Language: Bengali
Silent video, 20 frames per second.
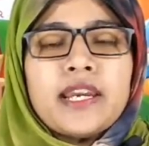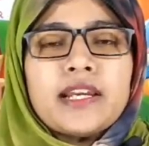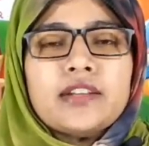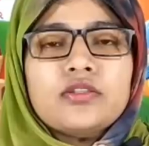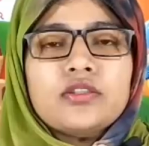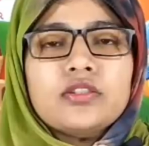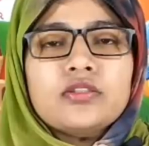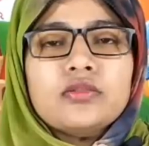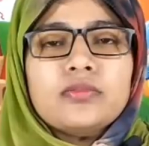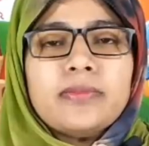
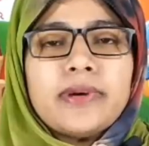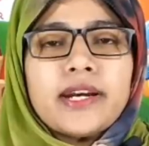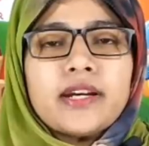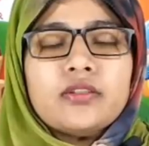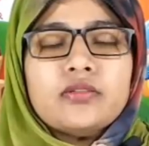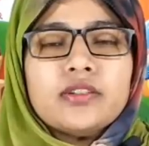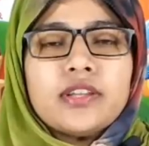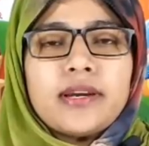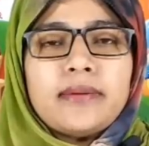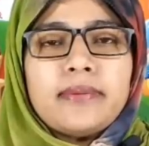এত এত ব্যাগ
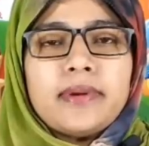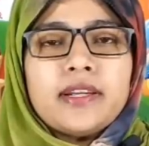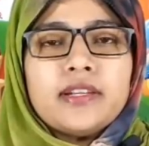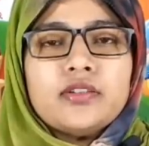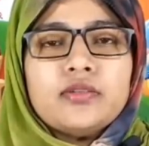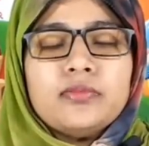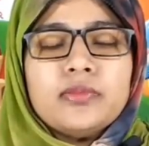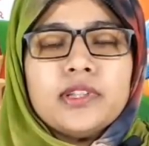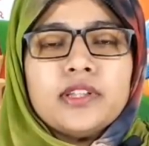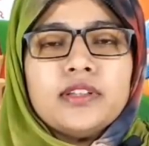কোথায় পেলে
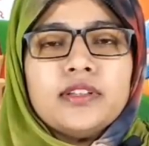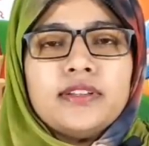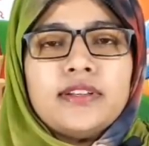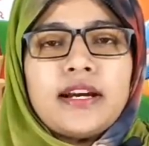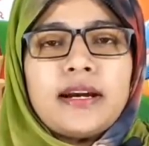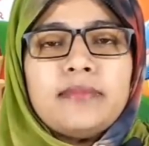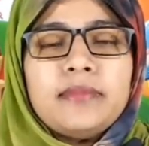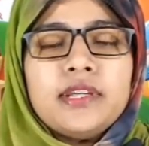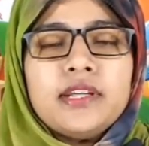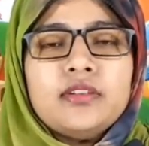তুমি
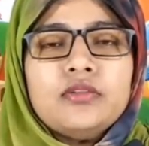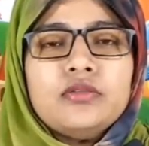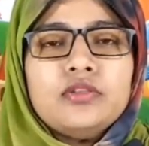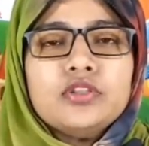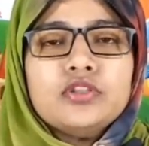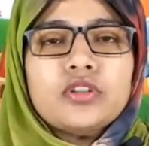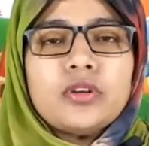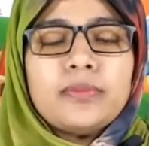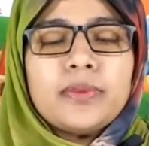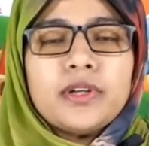আমি এগুলো
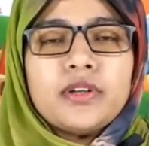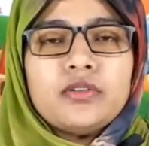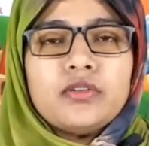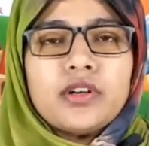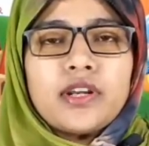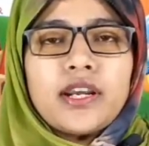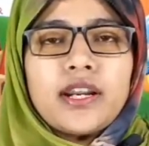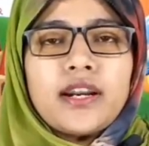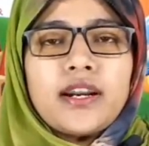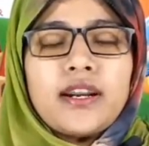শপিং
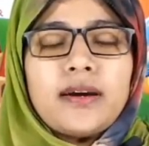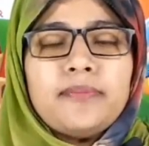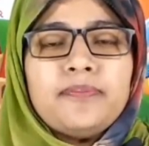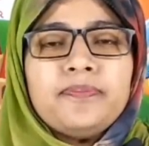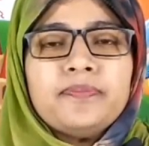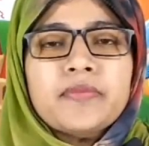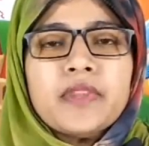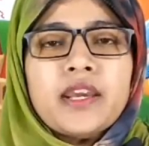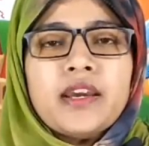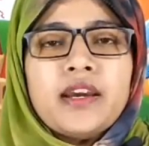করে আনলাম
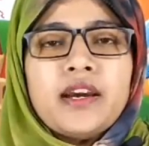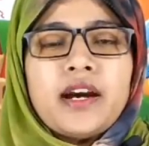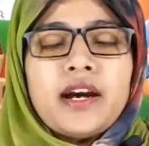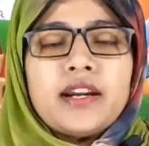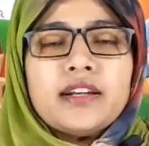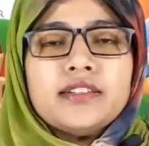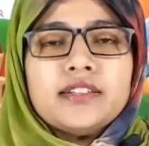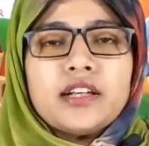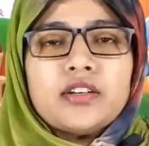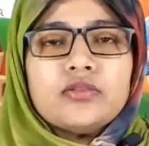
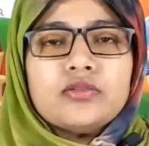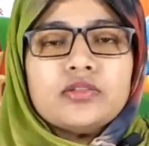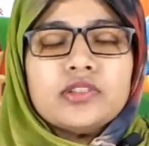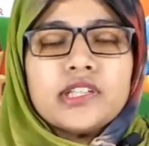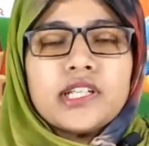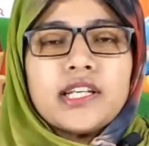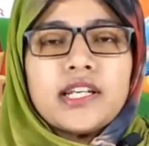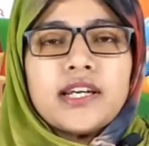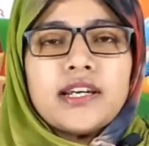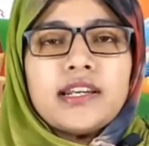আর জানো তো
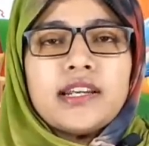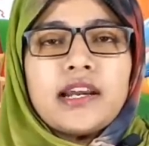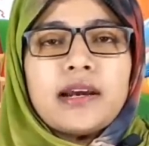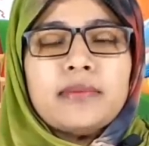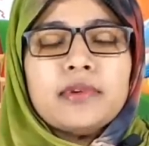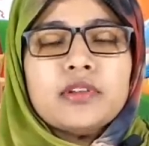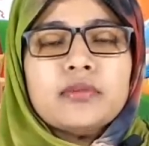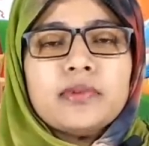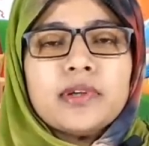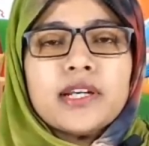জ্যাঠাই
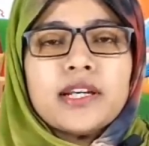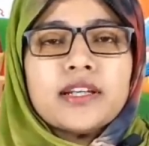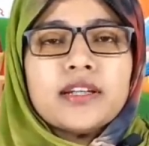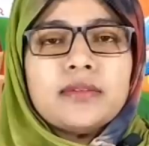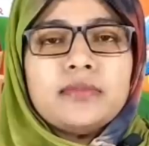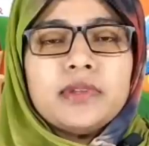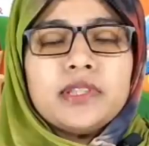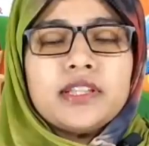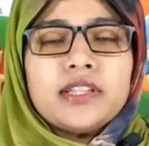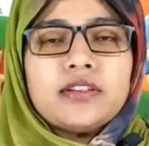আমি তোমাকে
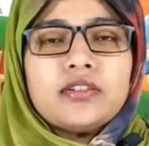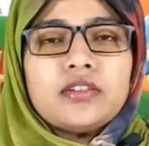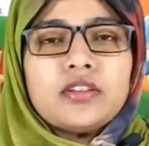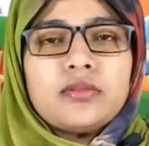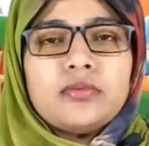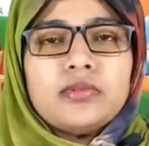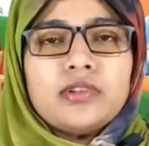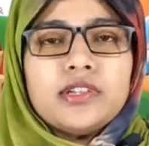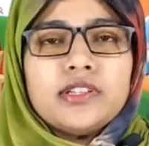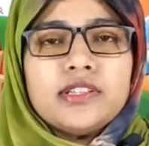একটা মিথ্যে
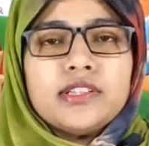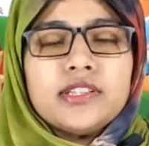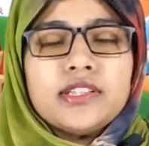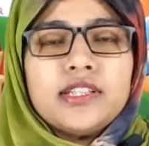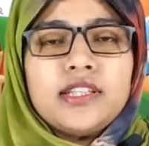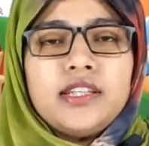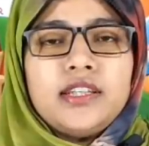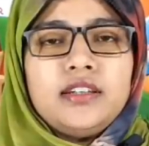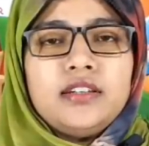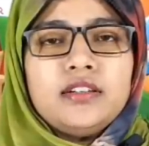কথা বলেছি
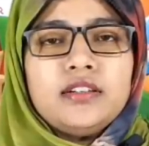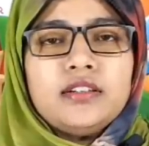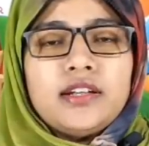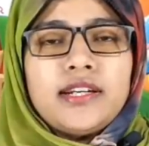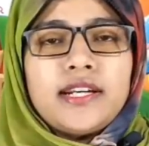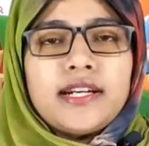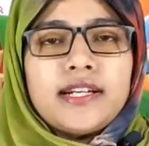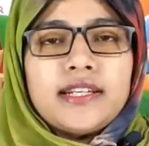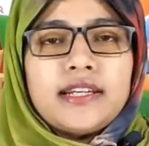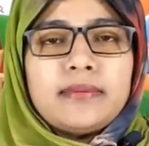কি
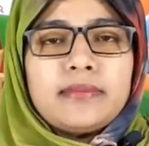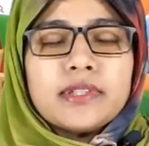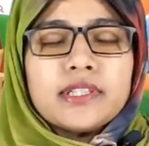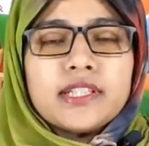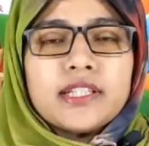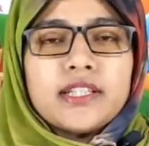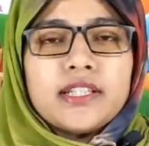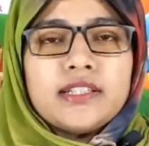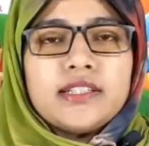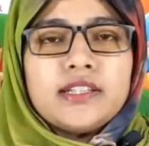ড্যাডি আমার
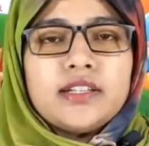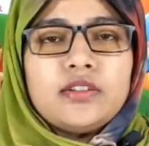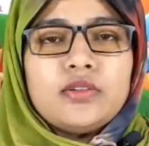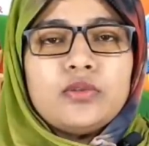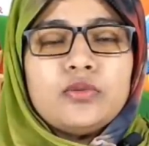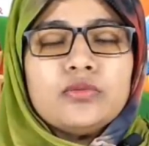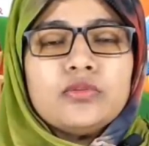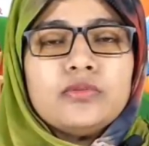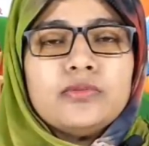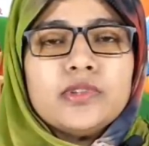সাথেই ছিল
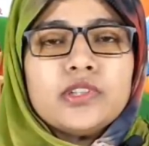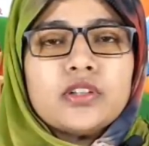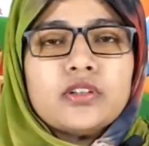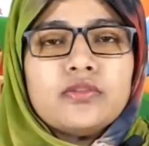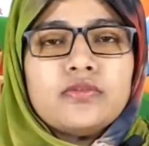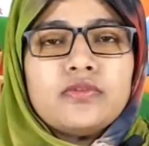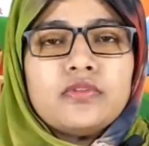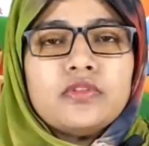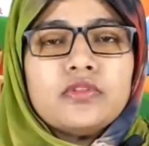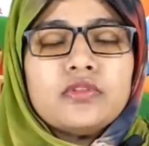তুমি
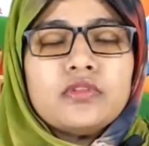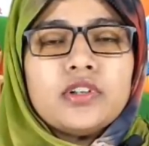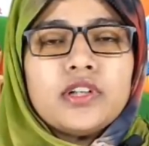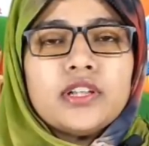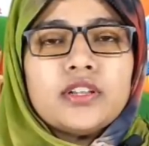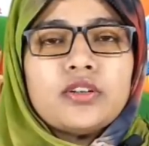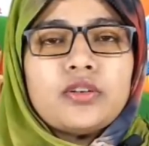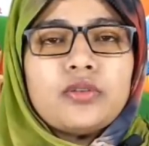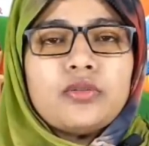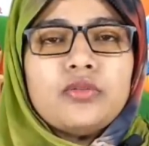যখন ফোন
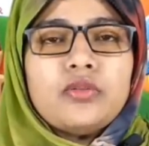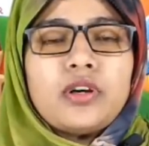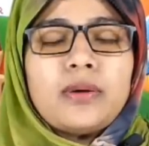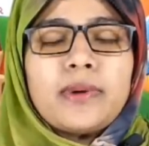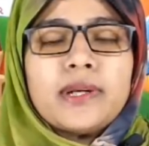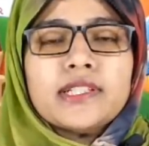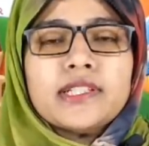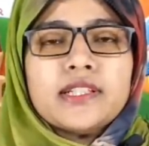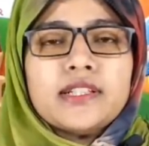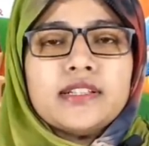করলে তখনও
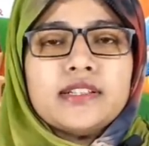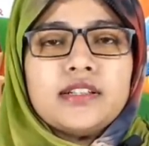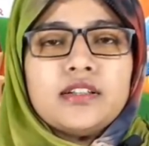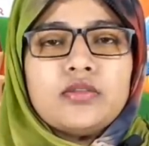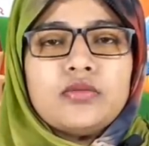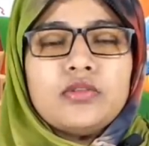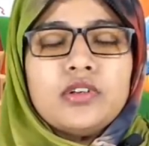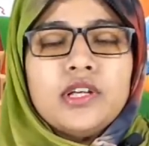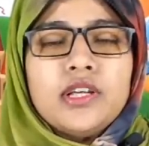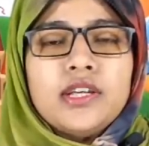আমার সাথে ছিল